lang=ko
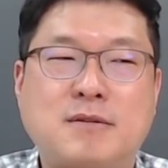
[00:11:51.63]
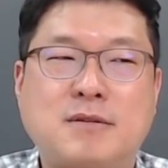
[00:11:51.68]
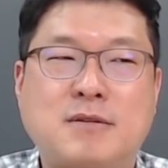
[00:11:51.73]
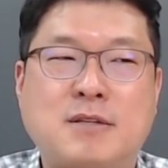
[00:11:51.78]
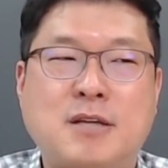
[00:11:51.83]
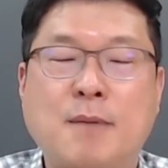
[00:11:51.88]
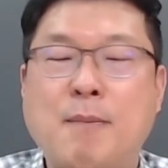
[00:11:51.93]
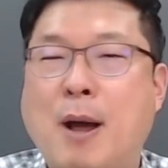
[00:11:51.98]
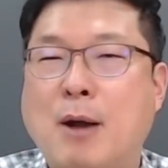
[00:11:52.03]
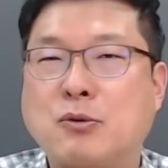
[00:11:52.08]

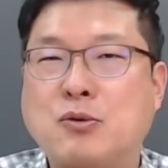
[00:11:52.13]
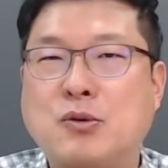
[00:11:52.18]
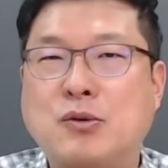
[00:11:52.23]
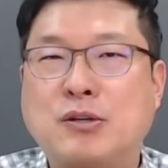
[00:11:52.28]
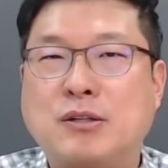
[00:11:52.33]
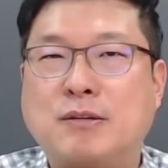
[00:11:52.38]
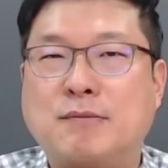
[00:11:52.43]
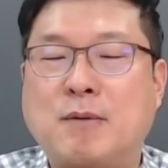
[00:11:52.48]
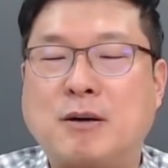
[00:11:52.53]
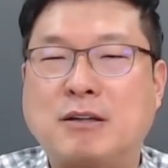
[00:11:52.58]
제
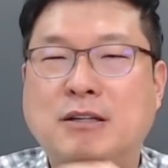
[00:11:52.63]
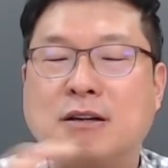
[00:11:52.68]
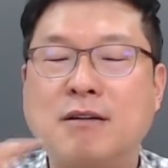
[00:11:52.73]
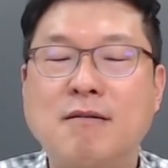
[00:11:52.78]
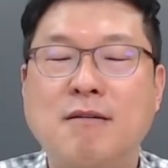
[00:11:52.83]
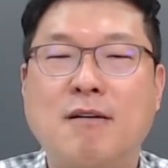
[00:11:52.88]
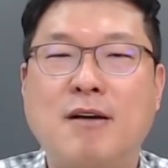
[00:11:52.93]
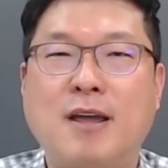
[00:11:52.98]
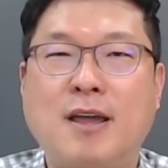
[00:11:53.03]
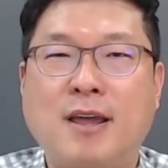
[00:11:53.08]
방송은 뭐
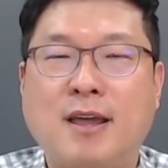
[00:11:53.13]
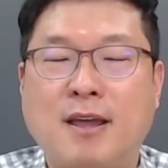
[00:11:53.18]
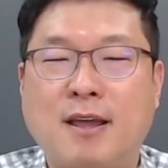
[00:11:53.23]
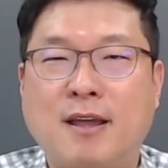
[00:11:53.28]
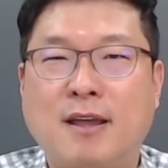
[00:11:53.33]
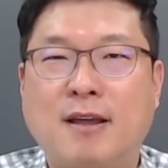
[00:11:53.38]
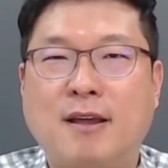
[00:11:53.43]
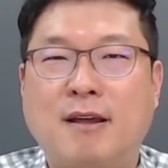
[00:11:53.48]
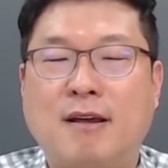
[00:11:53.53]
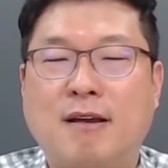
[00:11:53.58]
그런 거에
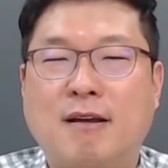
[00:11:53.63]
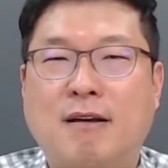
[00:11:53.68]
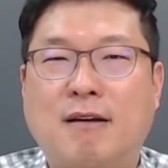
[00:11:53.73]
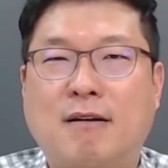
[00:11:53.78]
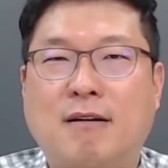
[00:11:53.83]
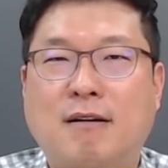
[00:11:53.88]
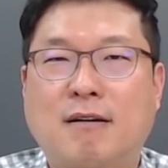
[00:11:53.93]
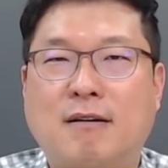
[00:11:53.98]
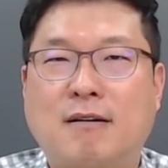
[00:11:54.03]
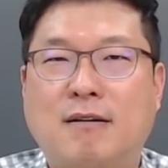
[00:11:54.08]

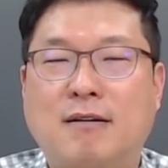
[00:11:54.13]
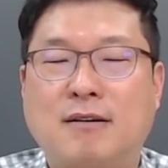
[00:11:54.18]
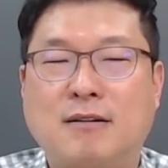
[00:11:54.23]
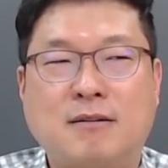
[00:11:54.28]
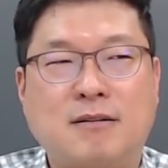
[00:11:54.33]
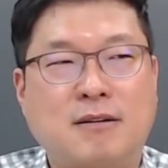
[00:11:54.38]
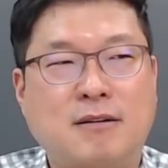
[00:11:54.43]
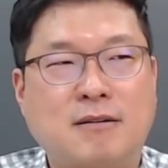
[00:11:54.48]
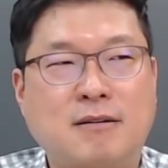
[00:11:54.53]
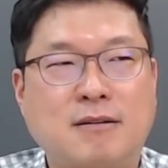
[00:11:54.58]
어,
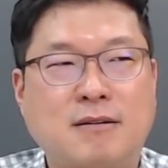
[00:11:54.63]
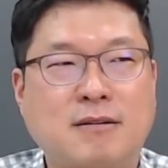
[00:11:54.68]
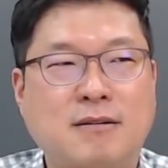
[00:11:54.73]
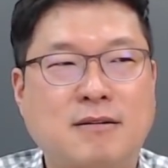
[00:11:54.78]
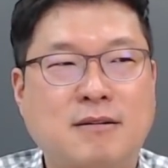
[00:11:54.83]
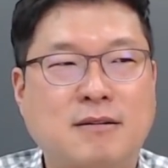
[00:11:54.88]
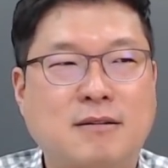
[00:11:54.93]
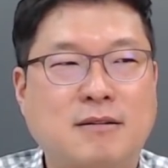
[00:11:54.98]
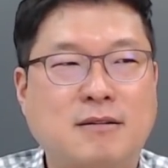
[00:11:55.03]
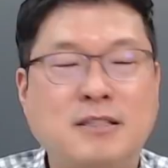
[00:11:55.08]

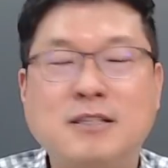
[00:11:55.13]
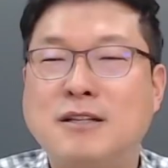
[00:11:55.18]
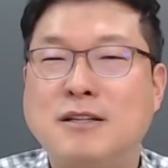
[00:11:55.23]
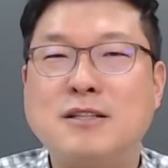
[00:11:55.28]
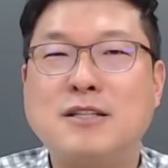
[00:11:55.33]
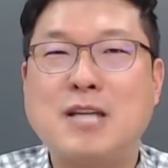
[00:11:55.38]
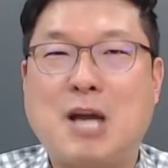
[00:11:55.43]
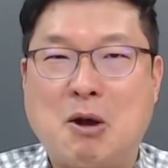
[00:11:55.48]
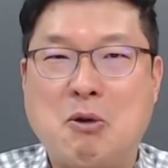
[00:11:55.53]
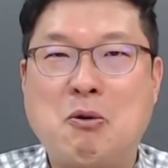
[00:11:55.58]
떤그 신경
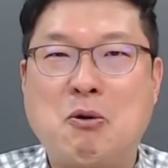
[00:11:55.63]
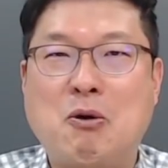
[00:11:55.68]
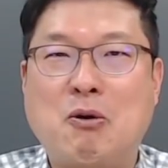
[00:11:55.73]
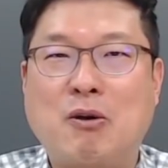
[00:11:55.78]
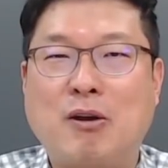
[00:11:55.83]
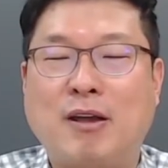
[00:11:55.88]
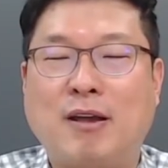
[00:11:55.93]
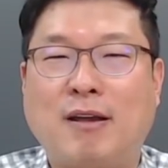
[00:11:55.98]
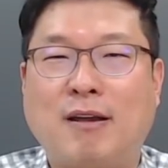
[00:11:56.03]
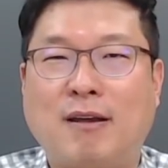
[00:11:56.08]
쓰지
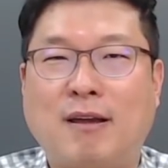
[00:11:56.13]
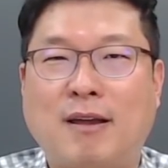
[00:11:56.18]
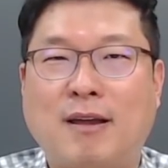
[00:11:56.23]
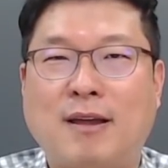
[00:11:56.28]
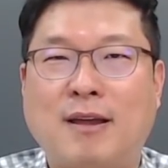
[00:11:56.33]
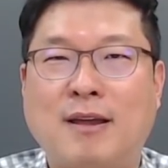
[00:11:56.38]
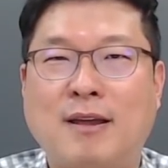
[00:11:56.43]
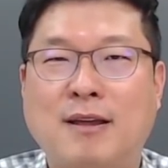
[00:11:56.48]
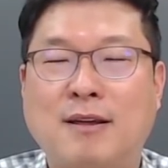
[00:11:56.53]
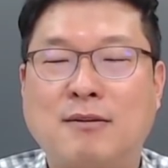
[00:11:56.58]
않고
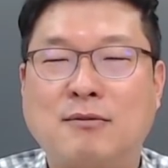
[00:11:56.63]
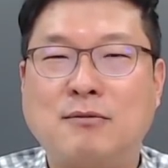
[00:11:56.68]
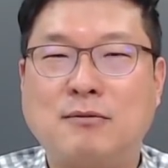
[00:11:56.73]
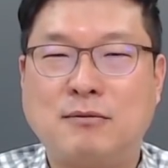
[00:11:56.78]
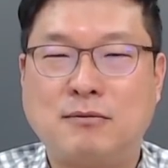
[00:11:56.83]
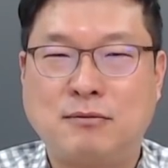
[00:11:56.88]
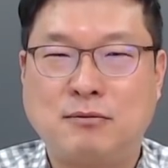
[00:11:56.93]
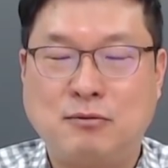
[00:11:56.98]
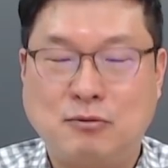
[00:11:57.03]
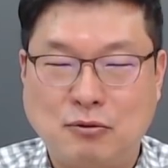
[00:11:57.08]
예,
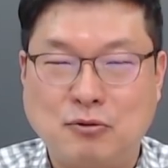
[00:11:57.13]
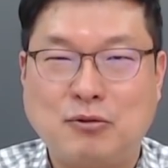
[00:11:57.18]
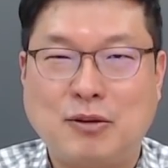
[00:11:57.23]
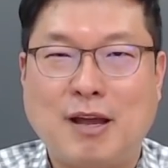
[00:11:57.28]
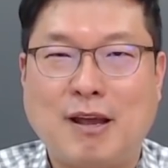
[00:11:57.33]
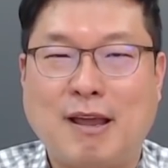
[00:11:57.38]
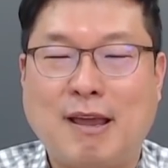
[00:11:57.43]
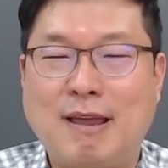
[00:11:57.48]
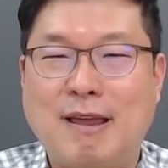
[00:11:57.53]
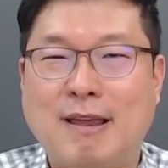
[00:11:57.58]

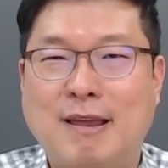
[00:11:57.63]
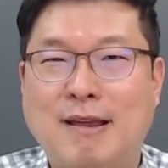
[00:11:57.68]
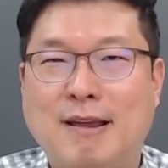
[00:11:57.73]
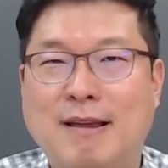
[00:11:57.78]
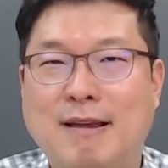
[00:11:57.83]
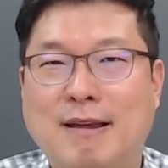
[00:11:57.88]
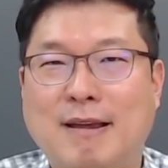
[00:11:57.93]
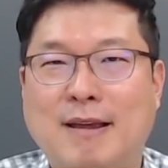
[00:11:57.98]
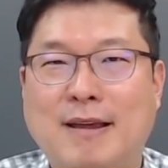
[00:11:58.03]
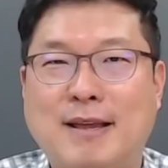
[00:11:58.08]
꿋꿋하게
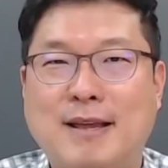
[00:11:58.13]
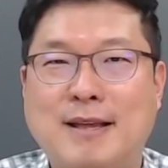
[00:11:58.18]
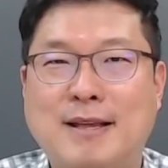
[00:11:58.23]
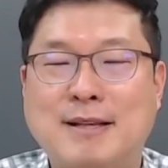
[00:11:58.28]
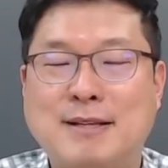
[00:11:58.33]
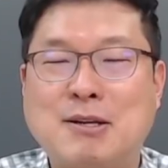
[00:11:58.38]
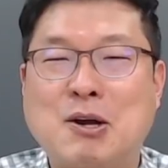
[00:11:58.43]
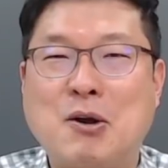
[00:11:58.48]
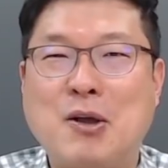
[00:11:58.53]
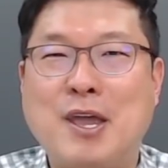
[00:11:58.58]
예,
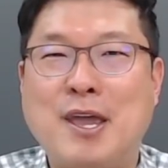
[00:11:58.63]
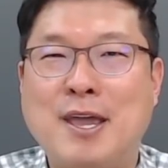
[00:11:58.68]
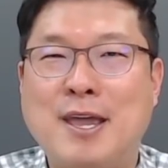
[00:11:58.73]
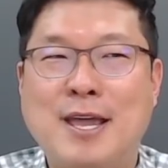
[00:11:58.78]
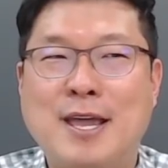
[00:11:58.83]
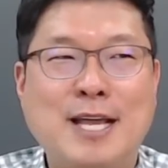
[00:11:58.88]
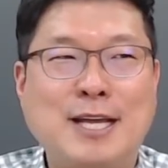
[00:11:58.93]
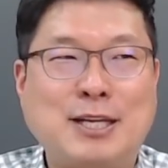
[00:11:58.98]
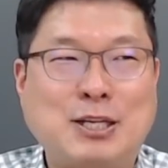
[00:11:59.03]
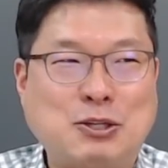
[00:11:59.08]
저의
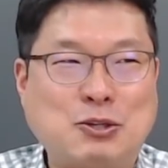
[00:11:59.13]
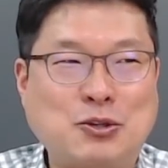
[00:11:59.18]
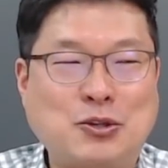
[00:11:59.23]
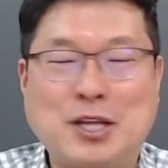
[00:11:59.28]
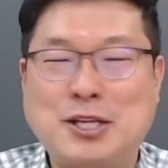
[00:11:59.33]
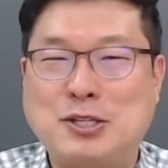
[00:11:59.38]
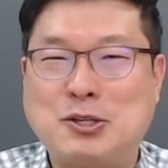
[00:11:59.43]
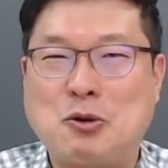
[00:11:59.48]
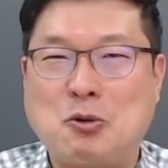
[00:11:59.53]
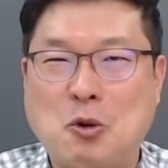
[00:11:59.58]
기존
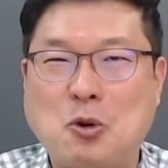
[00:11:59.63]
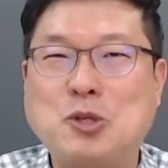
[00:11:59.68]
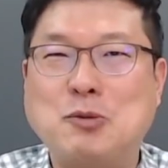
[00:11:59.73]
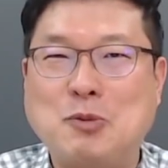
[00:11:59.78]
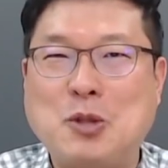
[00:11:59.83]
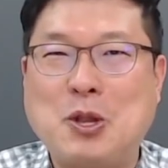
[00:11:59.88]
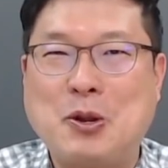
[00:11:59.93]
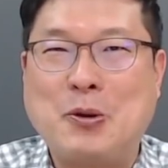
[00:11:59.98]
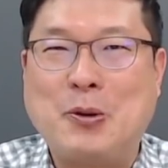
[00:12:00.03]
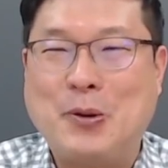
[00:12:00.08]
내지 저희
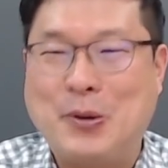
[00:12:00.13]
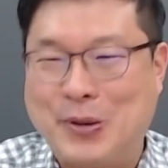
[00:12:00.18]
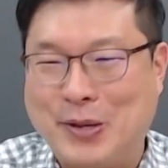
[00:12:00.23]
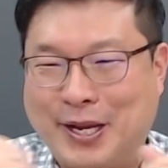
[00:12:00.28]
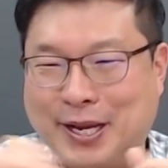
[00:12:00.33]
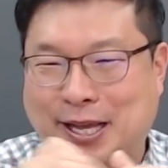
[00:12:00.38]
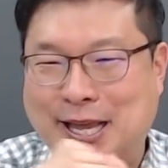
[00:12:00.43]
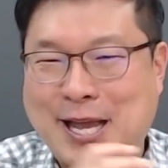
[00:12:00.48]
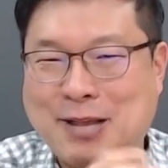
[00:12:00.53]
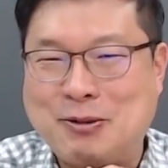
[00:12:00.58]
고집대로
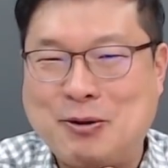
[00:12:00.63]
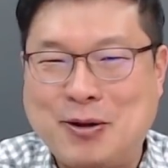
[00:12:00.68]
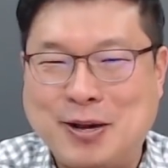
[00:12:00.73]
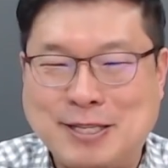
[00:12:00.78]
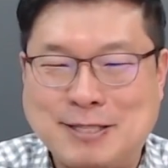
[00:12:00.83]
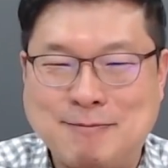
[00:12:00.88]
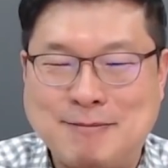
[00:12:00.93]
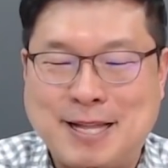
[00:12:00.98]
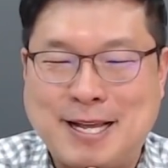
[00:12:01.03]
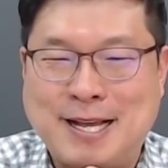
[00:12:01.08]
이렇게 하도록
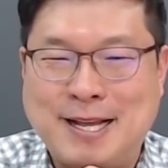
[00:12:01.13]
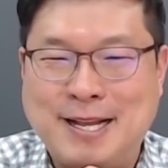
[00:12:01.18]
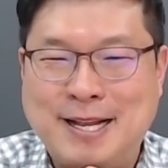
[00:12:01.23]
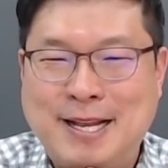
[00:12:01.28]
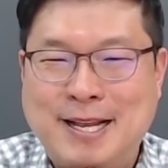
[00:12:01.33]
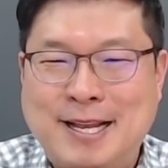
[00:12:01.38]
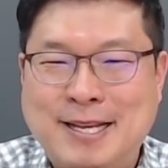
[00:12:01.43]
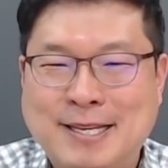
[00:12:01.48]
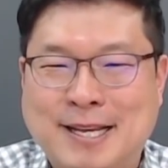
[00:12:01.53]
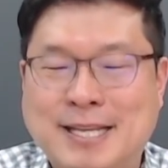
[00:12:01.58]
하겠습니다.
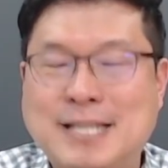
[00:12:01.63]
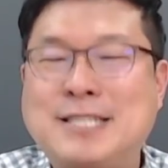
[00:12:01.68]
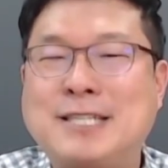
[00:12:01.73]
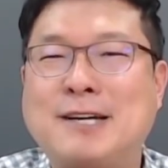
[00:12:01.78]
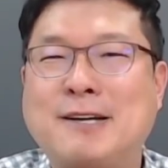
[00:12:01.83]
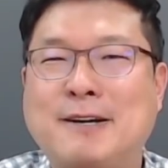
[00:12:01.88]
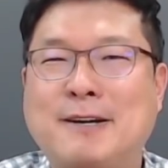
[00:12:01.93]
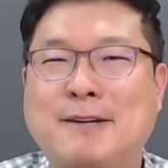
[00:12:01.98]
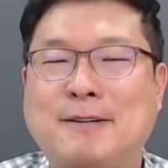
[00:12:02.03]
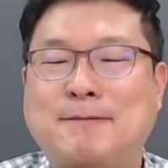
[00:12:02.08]

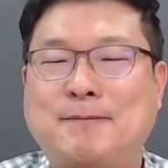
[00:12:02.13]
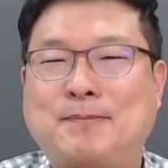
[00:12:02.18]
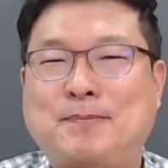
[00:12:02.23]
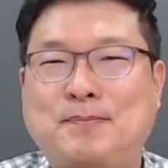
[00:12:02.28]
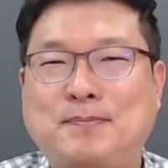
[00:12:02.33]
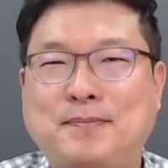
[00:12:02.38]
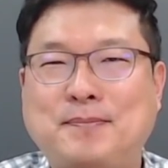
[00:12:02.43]
이처럼